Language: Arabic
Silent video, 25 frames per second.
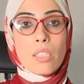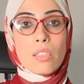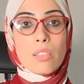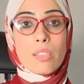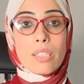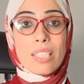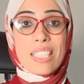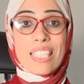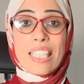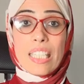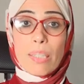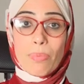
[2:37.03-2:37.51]

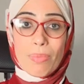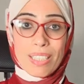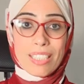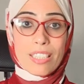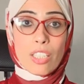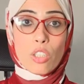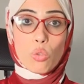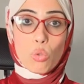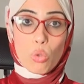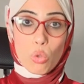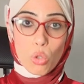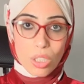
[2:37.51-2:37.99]
تيجي
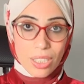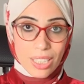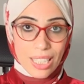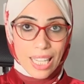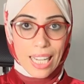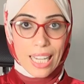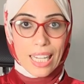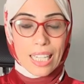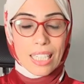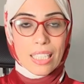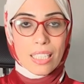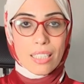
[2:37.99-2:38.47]
مثلا تروح
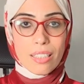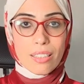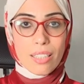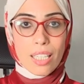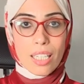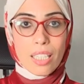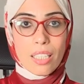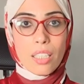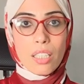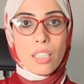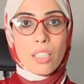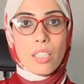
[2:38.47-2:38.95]
تحلل
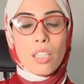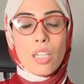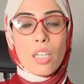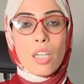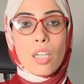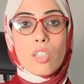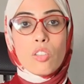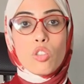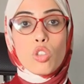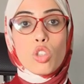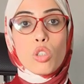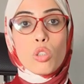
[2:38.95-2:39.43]
تاني
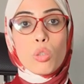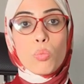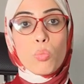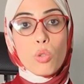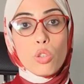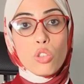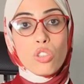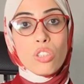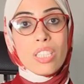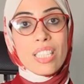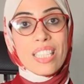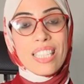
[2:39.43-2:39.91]

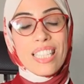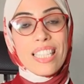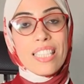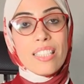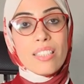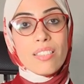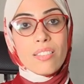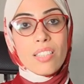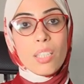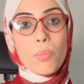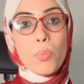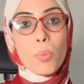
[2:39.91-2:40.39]
تبص تلاقي
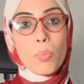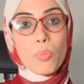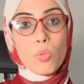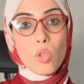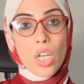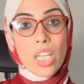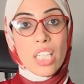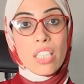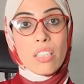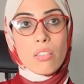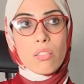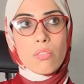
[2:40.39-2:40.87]
السي
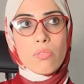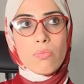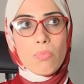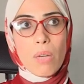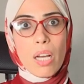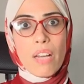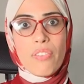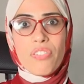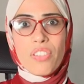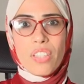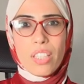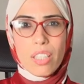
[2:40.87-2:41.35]
بيبتايد
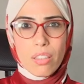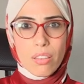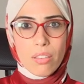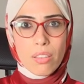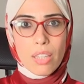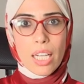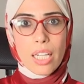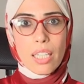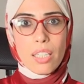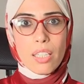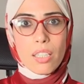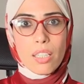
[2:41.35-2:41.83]
بقى فيه
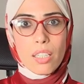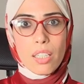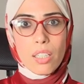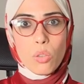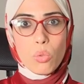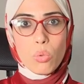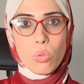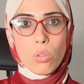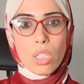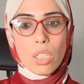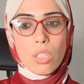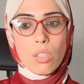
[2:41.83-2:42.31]
انتاج
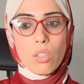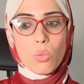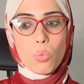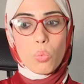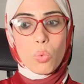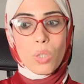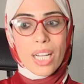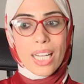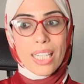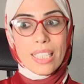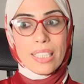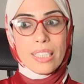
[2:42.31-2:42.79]
للانسولين
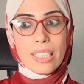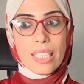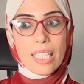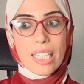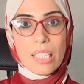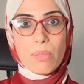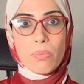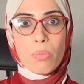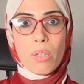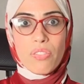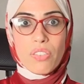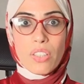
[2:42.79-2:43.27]

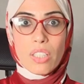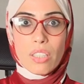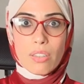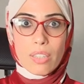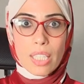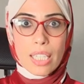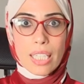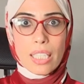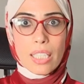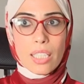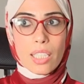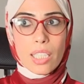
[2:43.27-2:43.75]
والانتيجات بقى فيه
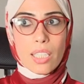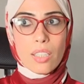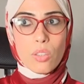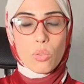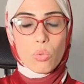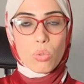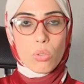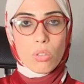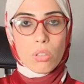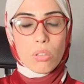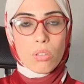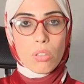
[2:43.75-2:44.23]
انتاج
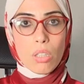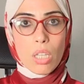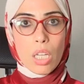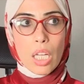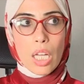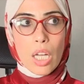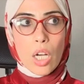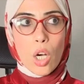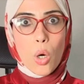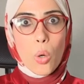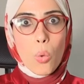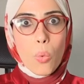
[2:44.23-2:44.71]
للانسولين
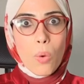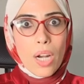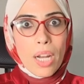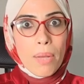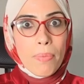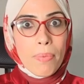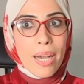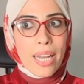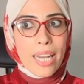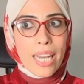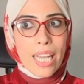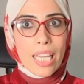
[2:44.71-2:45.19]
هو انا
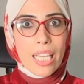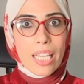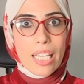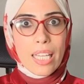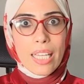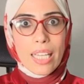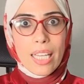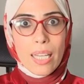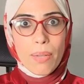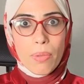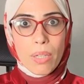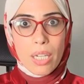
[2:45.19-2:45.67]
معناه ايه
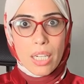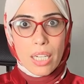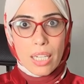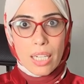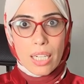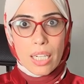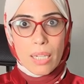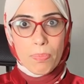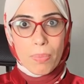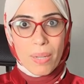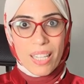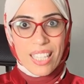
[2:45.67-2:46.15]

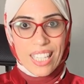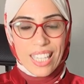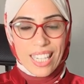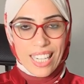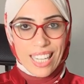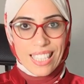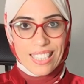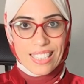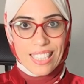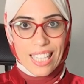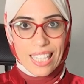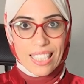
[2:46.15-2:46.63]

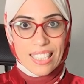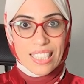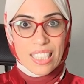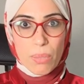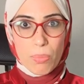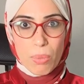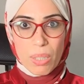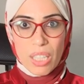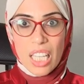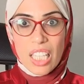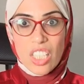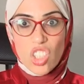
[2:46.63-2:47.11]
البنكرياس عندي
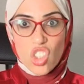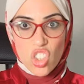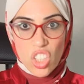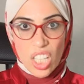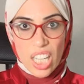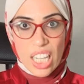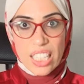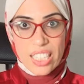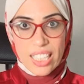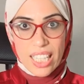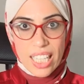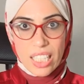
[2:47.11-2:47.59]
بدا
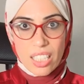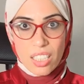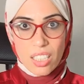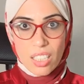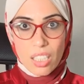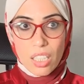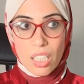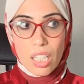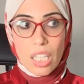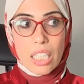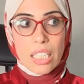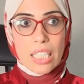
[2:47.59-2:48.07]
يشتغل تاني
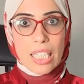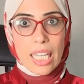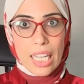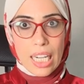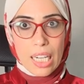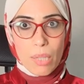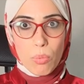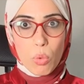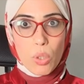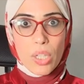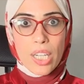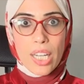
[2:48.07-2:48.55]

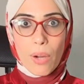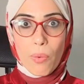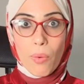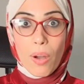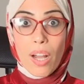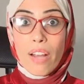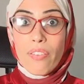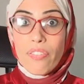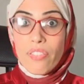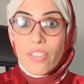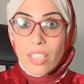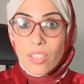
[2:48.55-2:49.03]
يعني انا ممكن
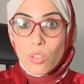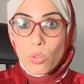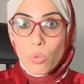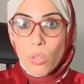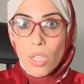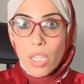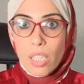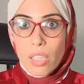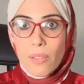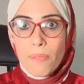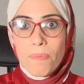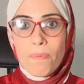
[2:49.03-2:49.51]
اوقف
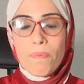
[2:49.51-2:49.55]
انسولين